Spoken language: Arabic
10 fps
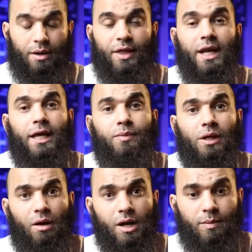لذلك ابن
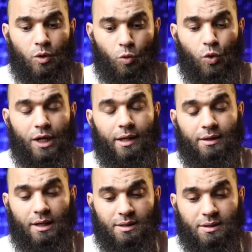القيم يقول
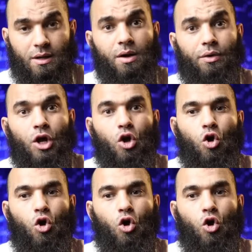ان الاذكار